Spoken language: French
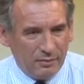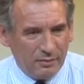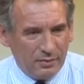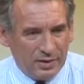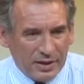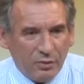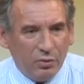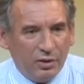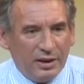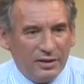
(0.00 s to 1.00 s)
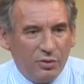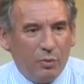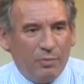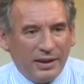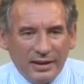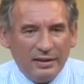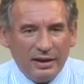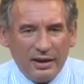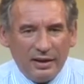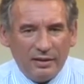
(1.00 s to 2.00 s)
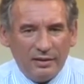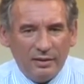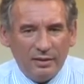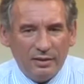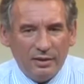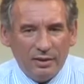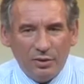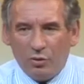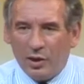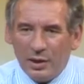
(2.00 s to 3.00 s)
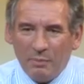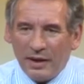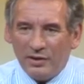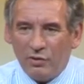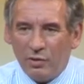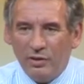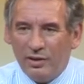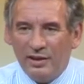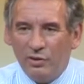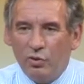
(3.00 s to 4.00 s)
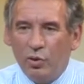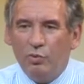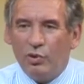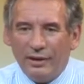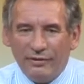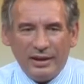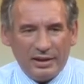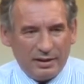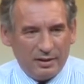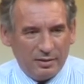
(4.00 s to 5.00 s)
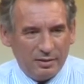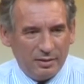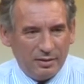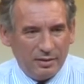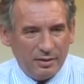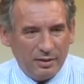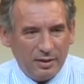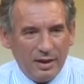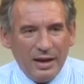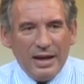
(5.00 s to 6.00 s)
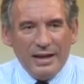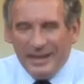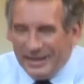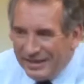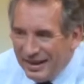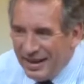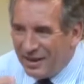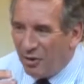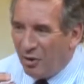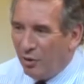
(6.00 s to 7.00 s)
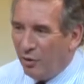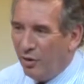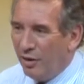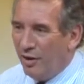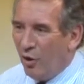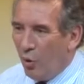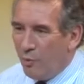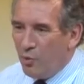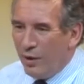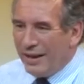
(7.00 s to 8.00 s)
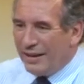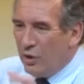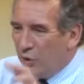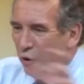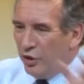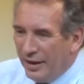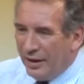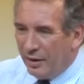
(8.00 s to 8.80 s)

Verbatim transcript: c'est une question planétaire. Ne croyez pas que ce soit une question que pour l'Afrique. L'idée que on pourrait cantonner,